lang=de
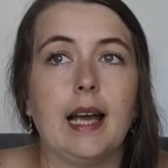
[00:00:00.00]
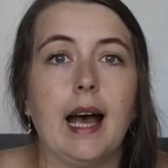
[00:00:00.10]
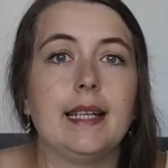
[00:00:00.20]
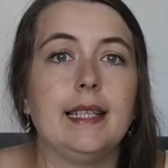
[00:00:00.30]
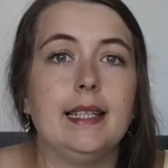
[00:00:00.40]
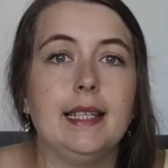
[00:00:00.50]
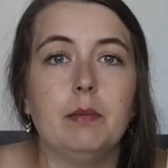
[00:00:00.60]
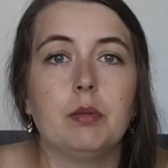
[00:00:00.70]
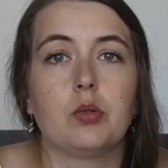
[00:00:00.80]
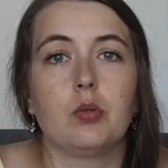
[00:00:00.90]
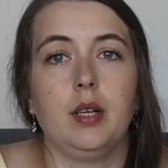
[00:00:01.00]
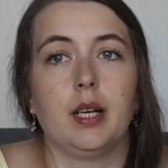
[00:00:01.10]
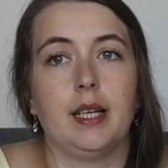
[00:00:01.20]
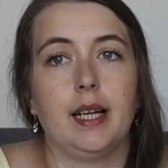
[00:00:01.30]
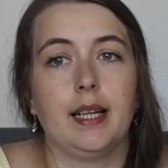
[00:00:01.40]
ja, die Liebe zu
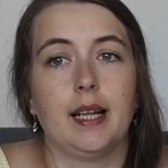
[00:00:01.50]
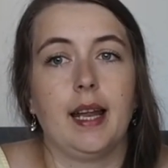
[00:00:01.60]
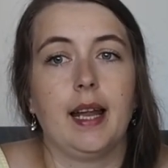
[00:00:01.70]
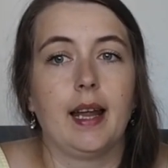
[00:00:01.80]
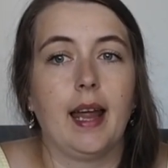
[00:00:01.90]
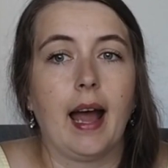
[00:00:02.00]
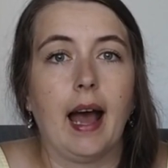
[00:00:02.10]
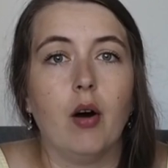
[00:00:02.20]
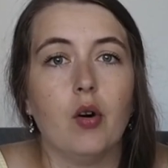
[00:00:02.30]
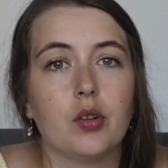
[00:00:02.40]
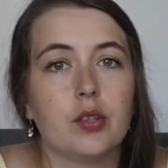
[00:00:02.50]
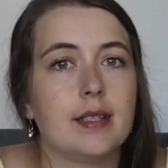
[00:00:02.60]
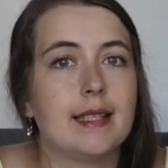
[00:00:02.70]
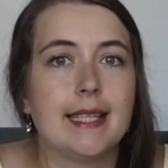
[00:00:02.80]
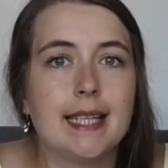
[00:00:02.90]
ihren Eltern
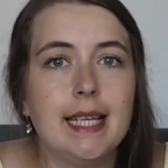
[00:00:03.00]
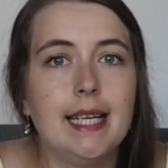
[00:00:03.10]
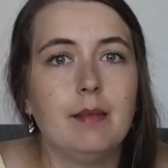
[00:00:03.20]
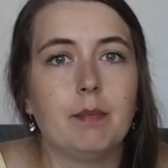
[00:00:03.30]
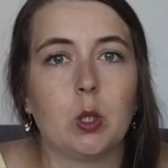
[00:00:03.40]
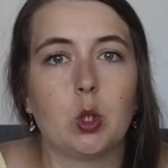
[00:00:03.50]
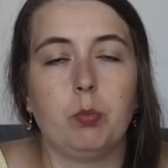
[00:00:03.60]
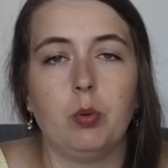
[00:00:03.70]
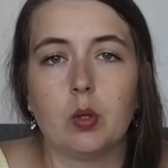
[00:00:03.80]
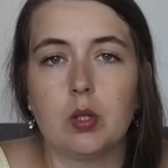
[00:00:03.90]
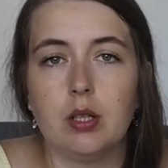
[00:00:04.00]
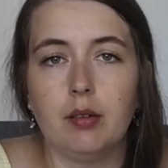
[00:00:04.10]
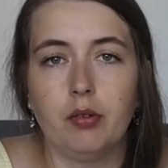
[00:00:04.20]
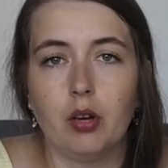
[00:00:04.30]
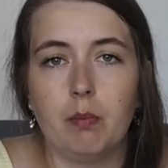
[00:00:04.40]
herausziehen. Man spürt
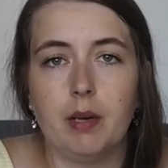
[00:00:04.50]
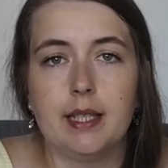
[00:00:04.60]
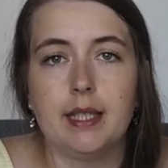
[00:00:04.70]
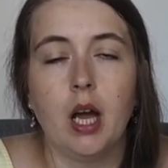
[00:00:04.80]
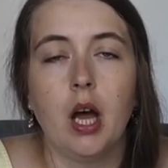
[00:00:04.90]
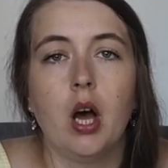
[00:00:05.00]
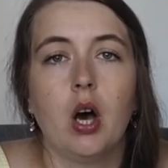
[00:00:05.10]
sie förmlich.